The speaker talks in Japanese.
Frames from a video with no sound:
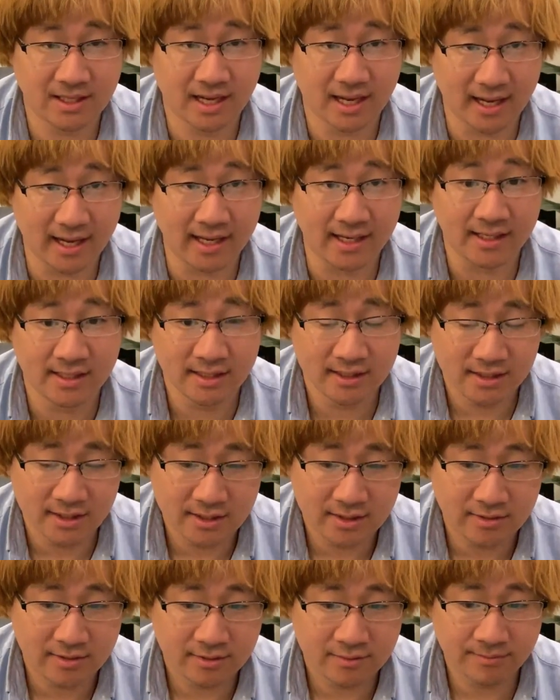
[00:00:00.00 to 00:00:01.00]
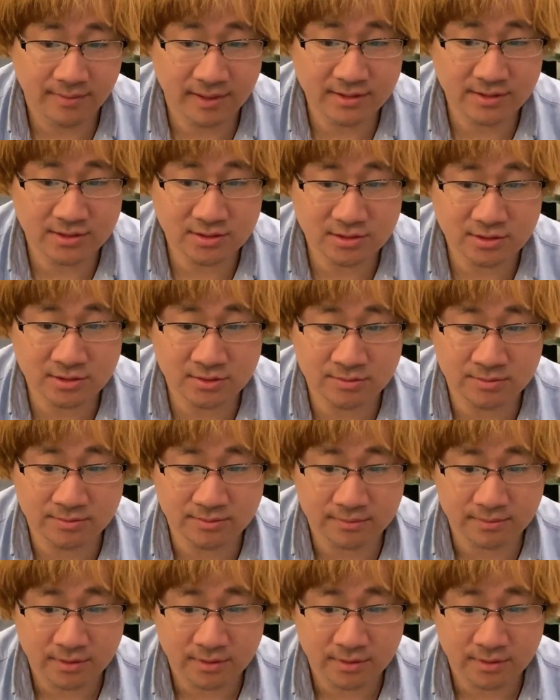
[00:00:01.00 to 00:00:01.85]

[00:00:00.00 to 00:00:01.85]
はい、まず、